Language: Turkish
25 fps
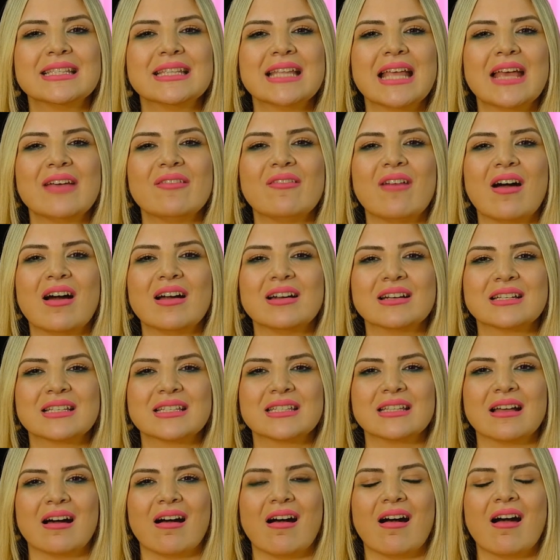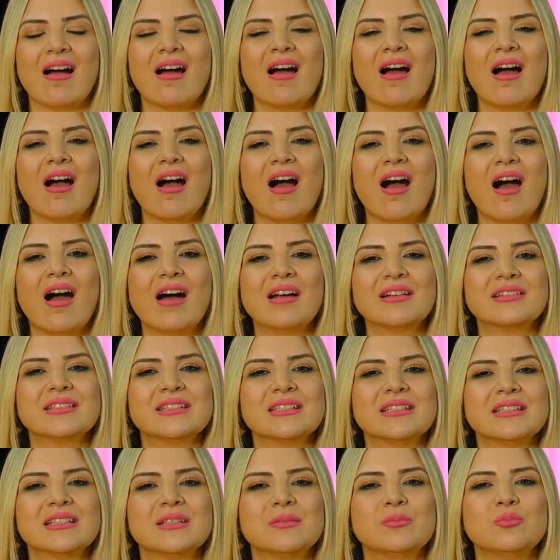ne varsa
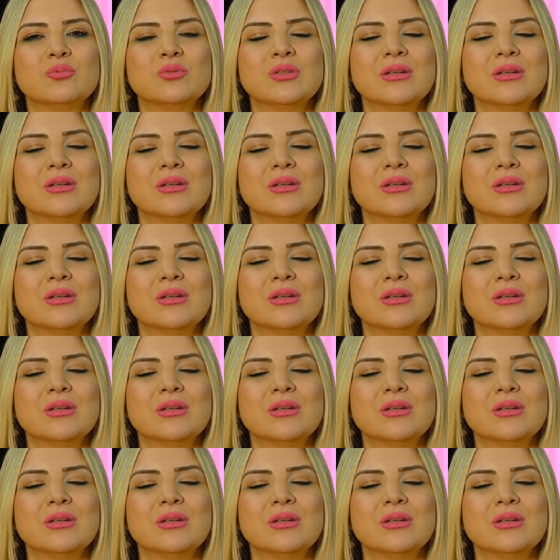artık